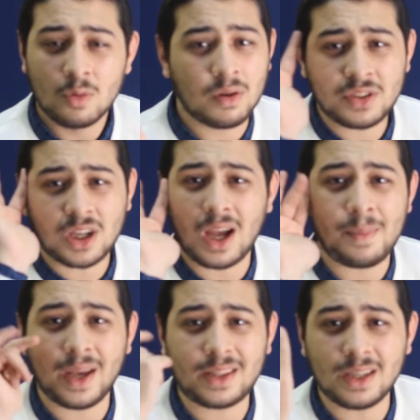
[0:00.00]
ومفيش اي
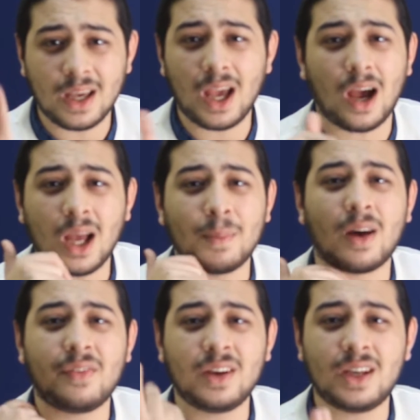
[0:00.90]
ام هيتنج ايه اي ام
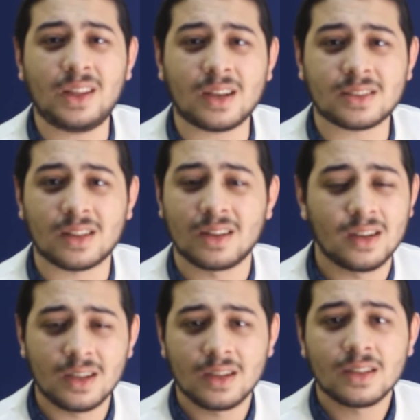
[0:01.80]
لافينج دي اصلا
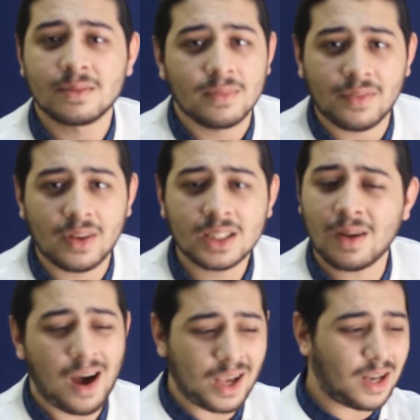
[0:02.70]
مفيش
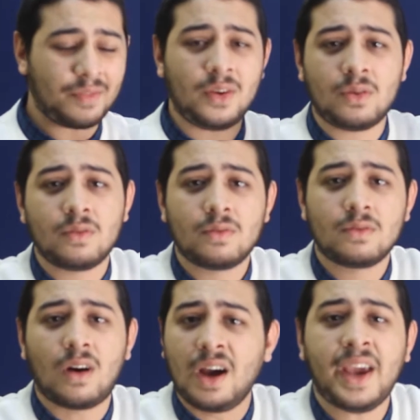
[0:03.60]
اي لاف يو
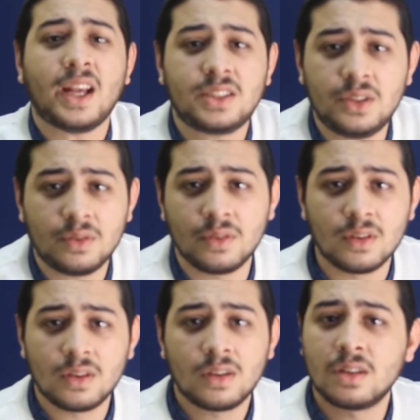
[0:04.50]
اي هيت يو
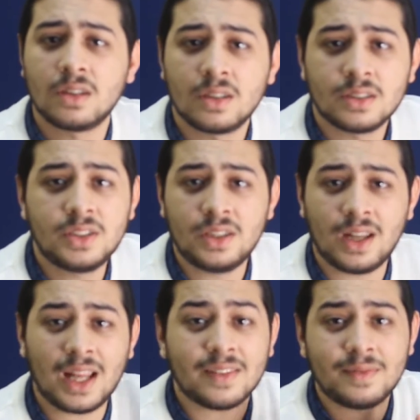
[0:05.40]
Do
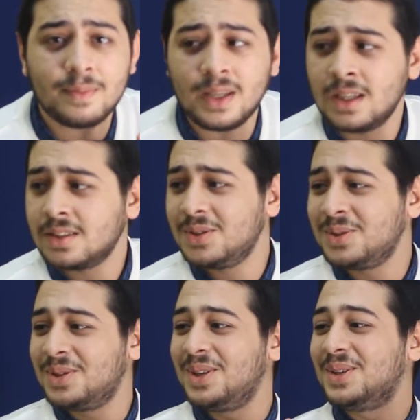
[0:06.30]
you love me?
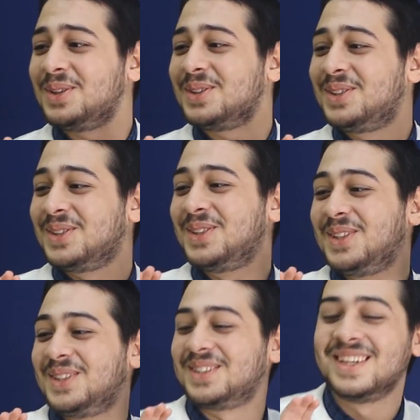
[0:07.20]
Do you? Do
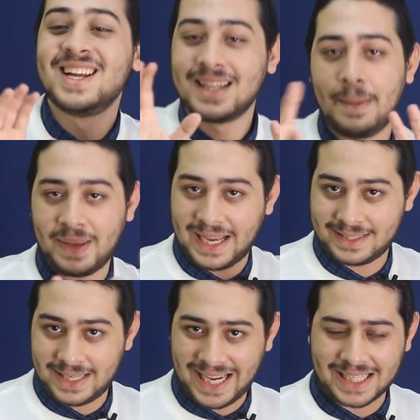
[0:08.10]
you? لا
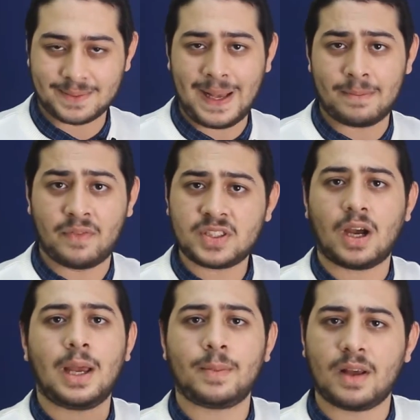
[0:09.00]
بجد ركز بقى مفيش
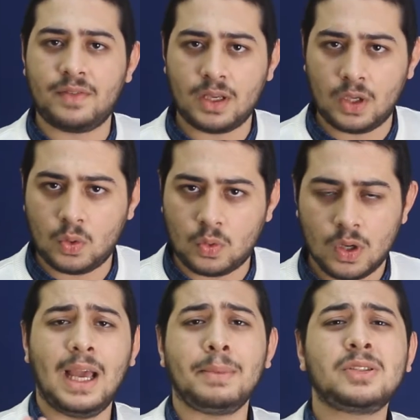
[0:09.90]
I am loving you
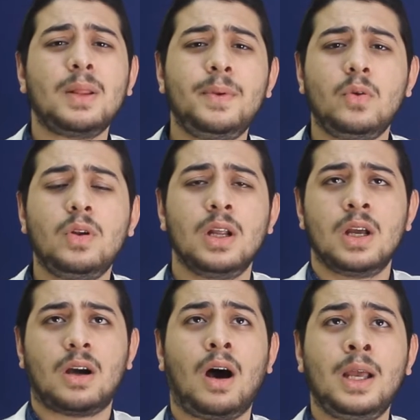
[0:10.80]
يعني مثلا واحد بيقول
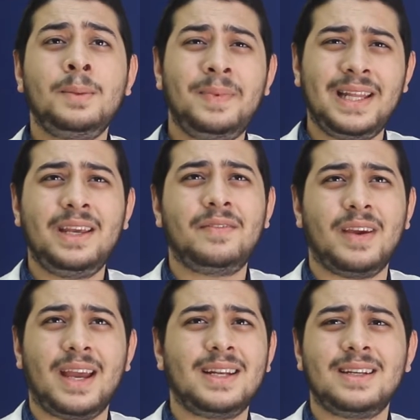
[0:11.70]
I believe
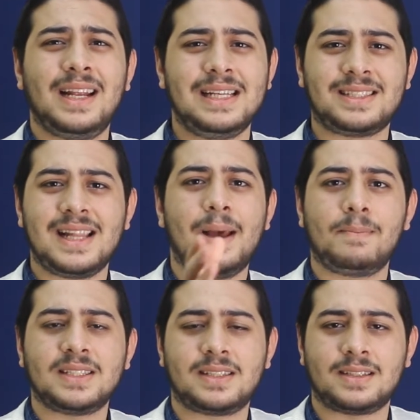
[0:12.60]
in
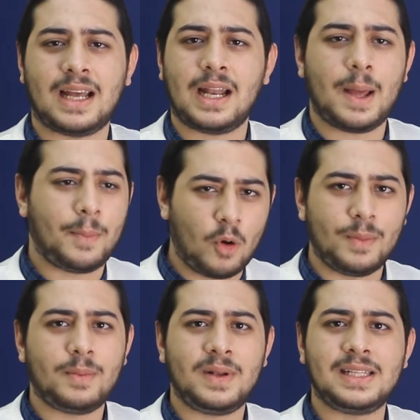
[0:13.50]
الإسلام مثلا أنا
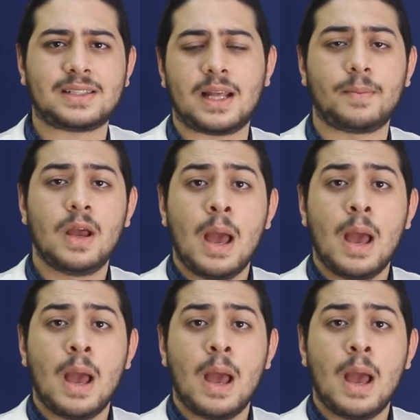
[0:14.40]
بؤمن بالإسلام